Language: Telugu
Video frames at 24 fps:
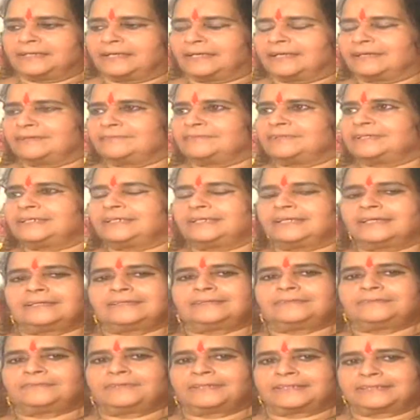ఏమీ
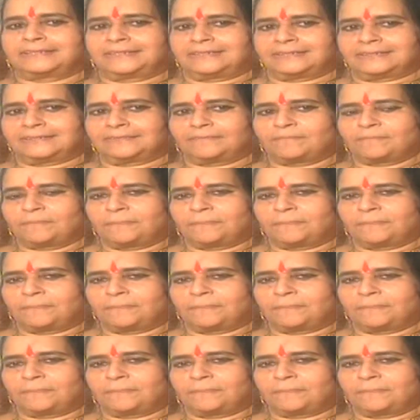లేని వ్యక్తి